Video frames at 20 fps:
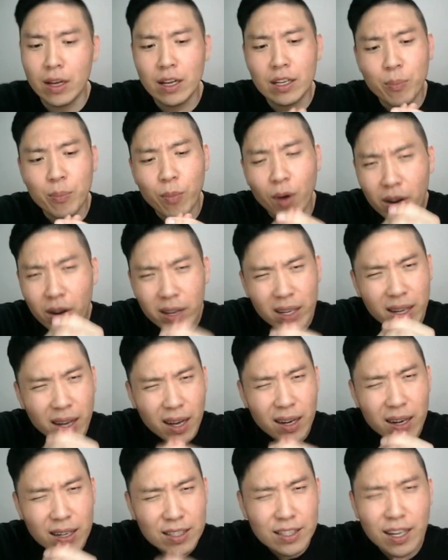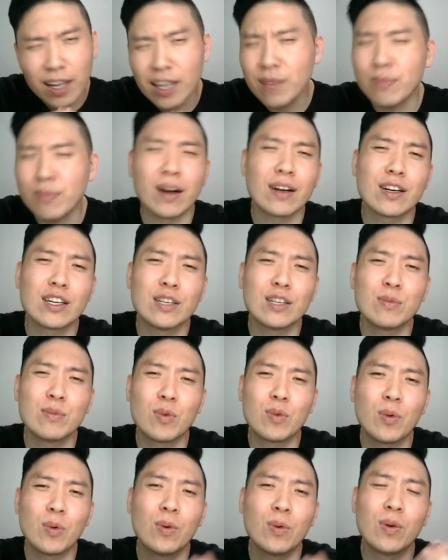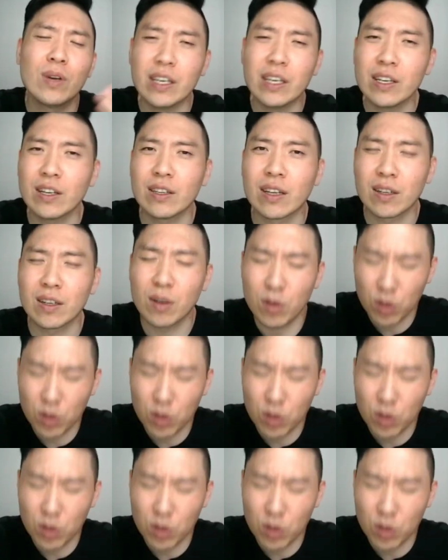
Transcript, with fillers: 머리카락 차이만큼으로 이겼다.